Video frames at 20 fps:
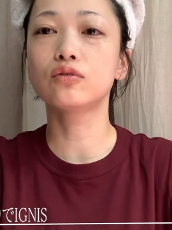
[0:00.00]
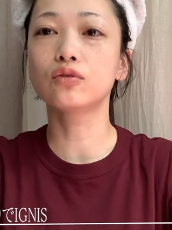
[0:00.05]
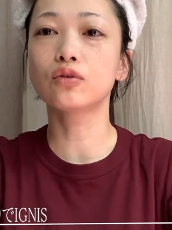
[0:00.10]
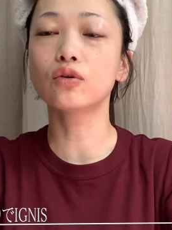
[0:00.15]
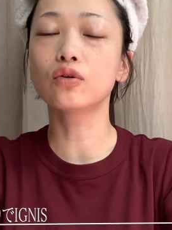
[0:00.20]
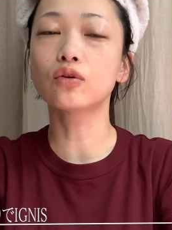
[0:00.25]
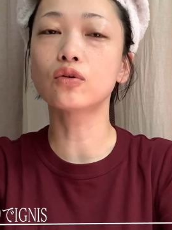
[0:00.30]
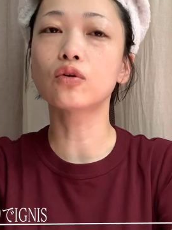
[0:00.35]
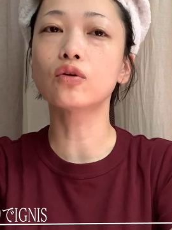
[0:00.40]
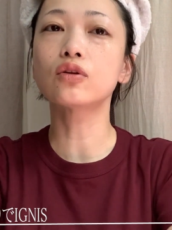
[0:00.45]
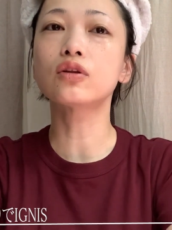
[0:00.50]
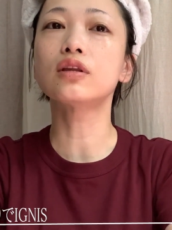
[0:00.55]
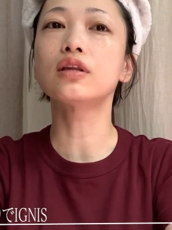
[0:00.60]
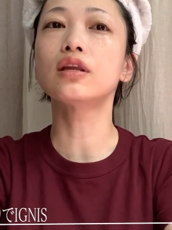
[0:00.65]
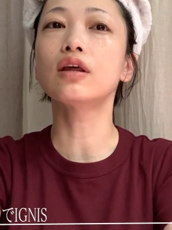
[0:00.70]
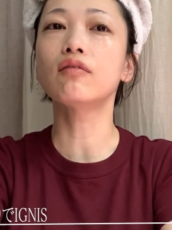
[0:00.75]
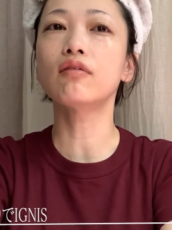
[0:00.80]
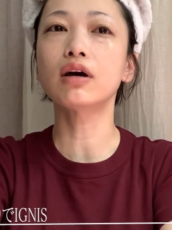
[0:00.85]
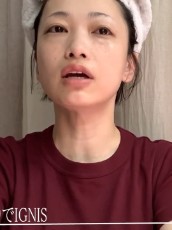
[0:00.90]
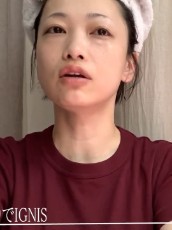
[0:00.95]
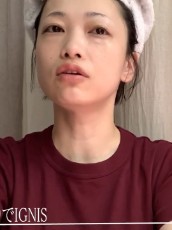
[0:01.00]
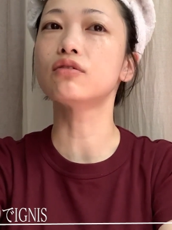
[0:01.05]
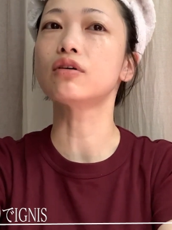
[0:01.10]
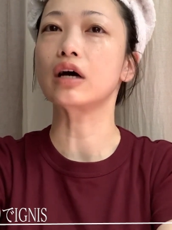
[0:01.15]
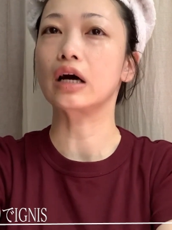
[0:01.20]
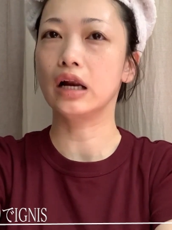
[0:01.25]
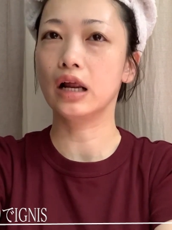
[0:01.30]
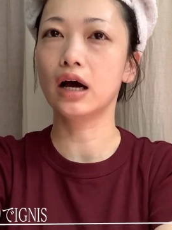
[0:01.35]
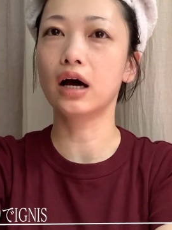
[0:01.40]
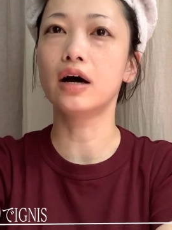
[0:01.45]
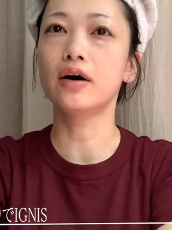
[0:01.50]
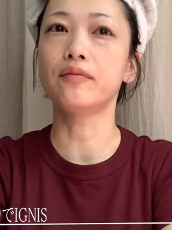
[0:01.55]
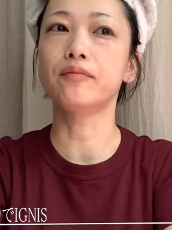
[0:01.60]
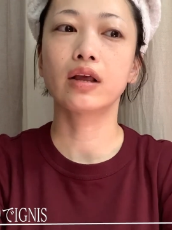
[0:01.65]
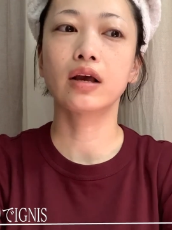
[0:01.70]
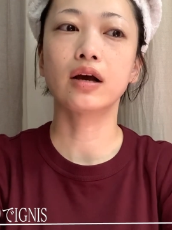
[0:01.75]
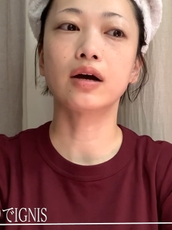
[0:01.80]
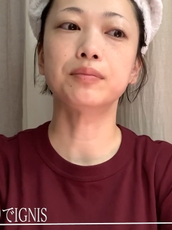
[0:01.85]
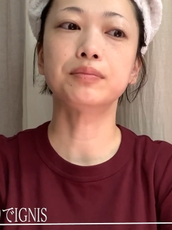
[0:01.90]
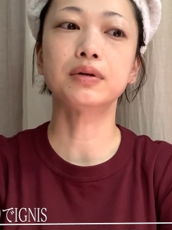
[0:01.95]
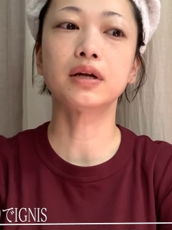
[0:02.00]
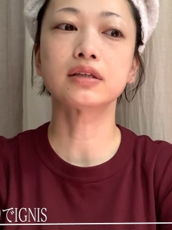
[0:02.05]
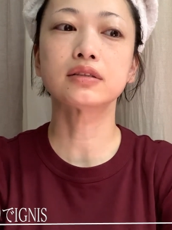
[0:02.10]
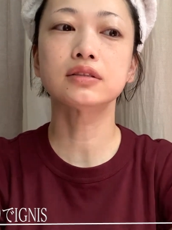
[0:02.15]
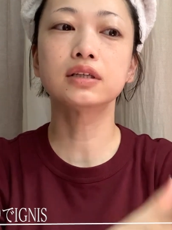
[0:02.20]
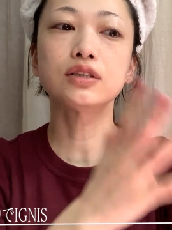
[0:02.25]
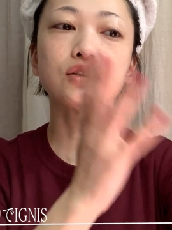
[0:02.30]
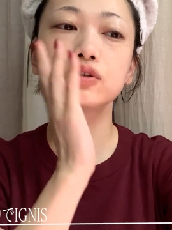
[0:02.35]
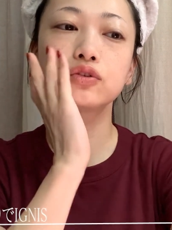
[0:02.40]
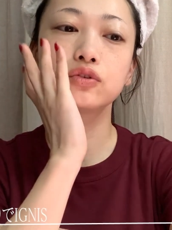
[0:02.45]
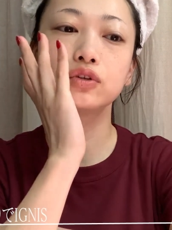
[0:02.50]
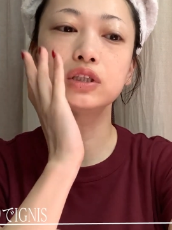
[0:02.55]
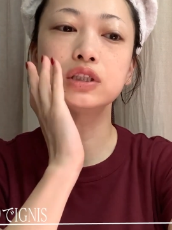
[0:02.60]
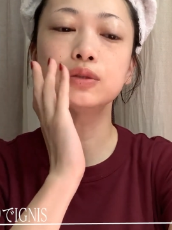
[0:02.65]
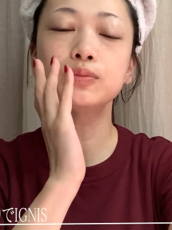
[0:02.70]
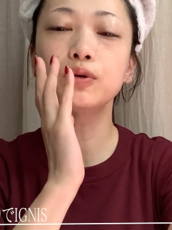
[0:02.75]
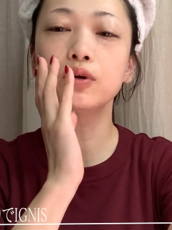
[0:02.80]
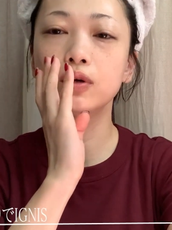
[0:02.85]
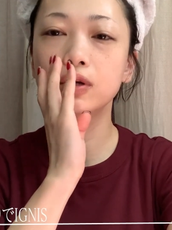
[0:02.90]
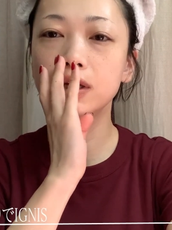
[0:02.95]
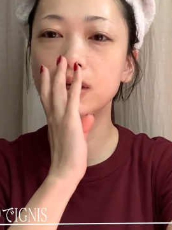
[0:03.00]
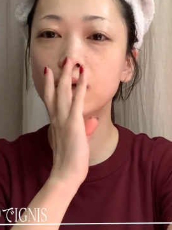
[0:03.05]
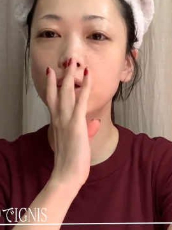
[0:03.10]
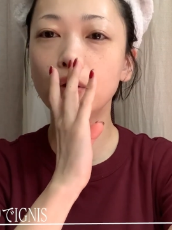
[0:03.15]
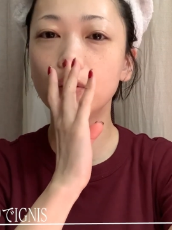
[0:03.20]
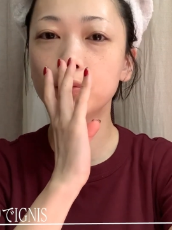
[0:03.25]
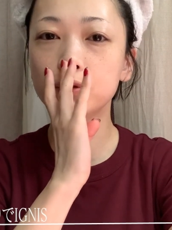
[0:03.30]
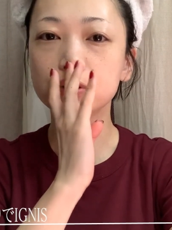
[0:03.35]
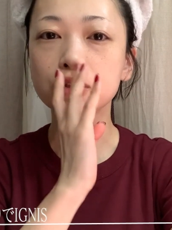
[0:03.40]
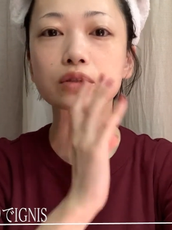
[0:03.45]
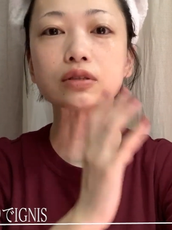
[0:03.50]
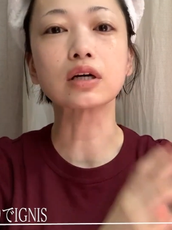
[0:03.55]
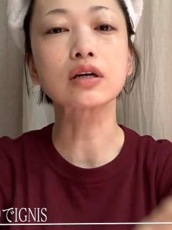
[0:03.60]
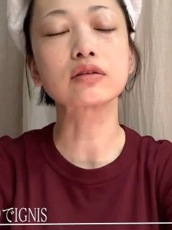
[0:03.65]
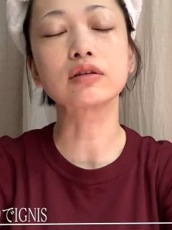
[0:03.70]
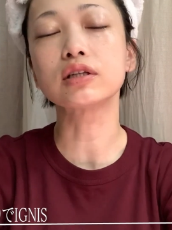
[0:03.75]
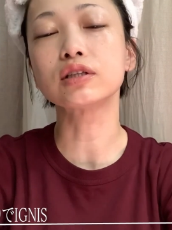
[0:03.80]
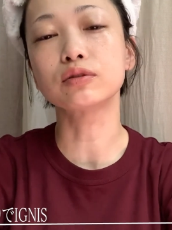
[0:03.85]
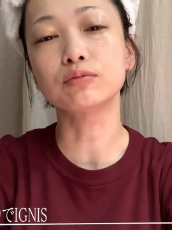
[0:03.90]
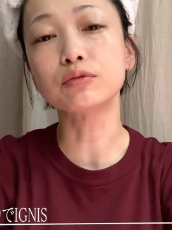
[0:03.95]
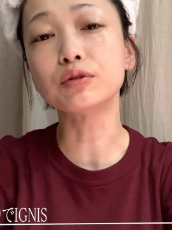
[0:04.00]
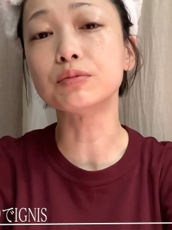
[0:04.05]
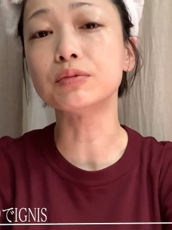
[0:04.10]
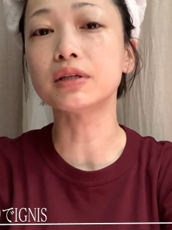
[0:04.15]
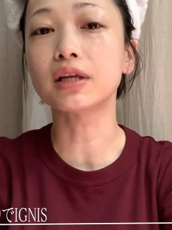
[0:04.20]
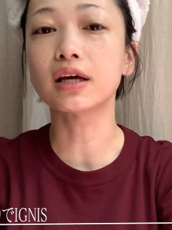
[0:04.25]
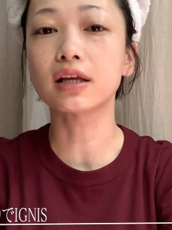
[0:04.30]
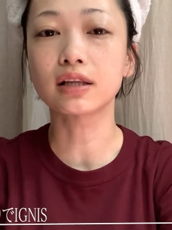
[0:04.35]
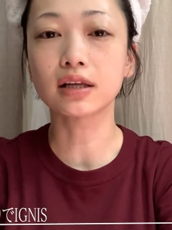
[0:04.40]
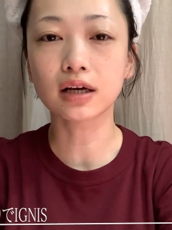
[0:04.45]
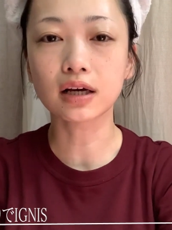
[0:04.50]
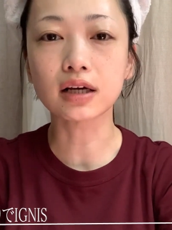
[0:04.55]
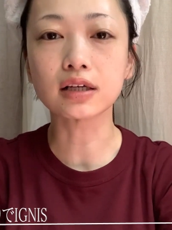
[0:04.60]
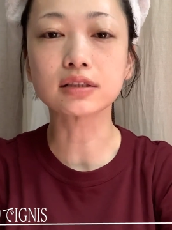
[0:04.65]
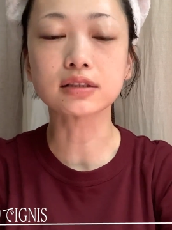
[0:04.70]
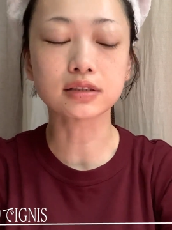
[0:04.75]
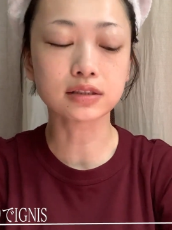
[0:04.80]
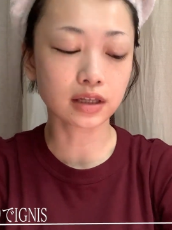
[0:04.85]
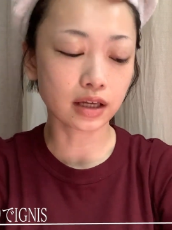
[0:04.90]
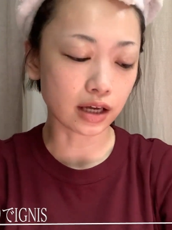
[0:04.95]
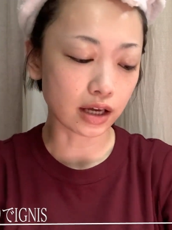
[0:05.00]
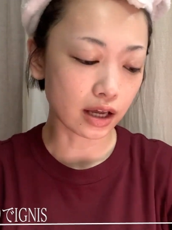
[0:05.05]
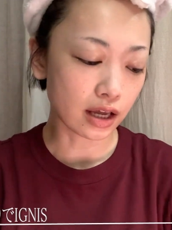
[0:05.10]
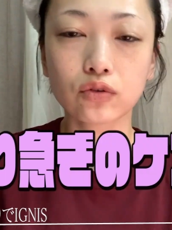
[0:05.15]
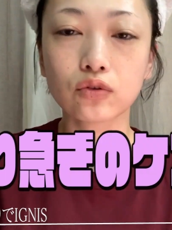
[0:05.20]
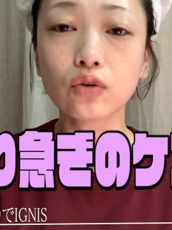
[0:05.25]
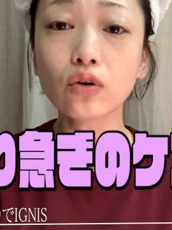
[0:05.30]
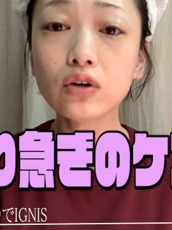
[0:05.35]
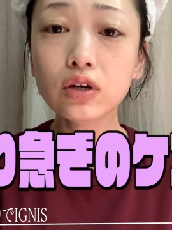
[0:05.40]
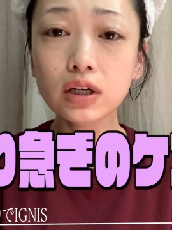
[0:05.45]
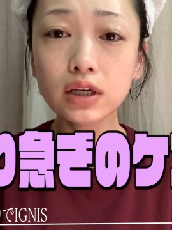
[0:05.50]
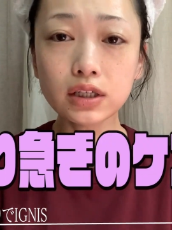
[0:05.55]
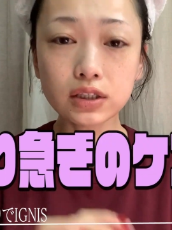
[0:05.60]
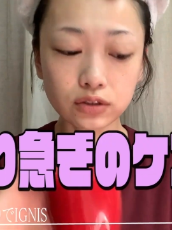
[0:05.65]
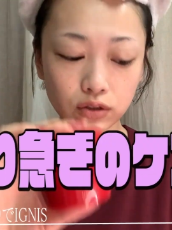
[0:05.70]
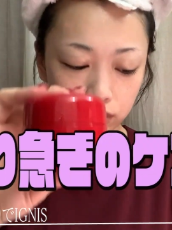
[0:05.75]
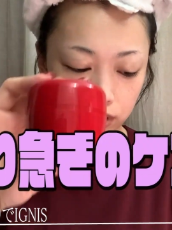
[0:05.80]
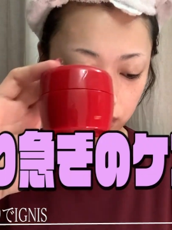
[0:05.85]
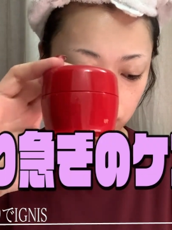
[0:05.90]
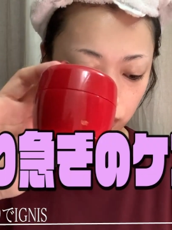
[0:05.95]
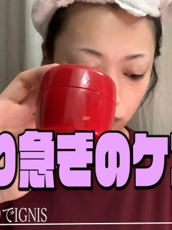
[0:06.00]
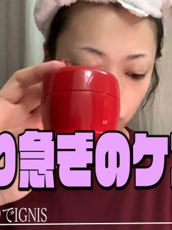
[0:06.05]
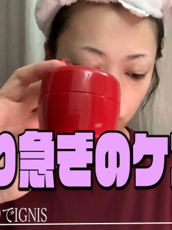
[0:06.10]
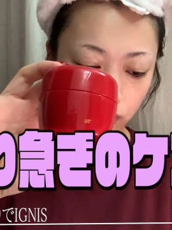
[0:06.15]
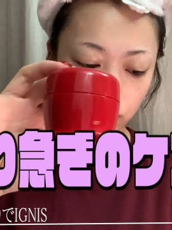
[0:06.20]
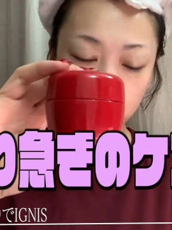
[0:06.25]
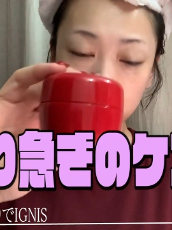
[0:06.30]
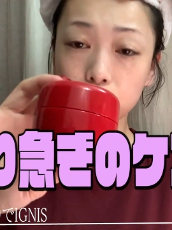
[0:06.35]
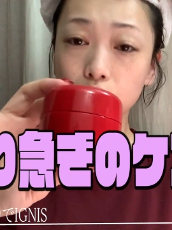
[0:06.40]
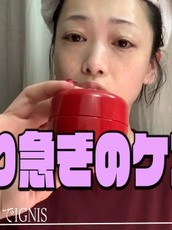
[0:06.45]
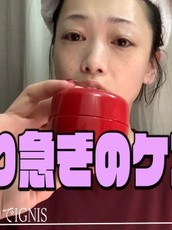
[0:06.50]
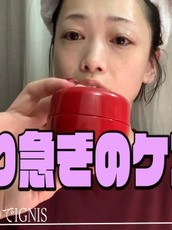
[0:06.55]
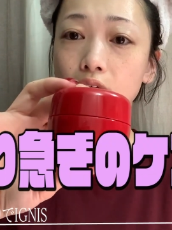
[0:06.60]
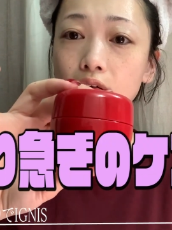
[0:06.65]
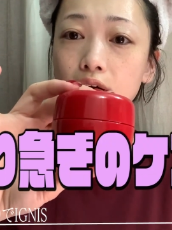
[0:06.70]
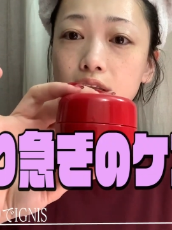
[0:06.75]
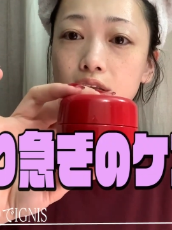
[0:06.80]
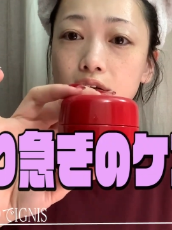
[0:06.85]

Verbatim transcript: 整ってはいるから、なんかプラスでちょっといつもより量も少なくて済むみたいな感じで、取り急ぎのほんとケア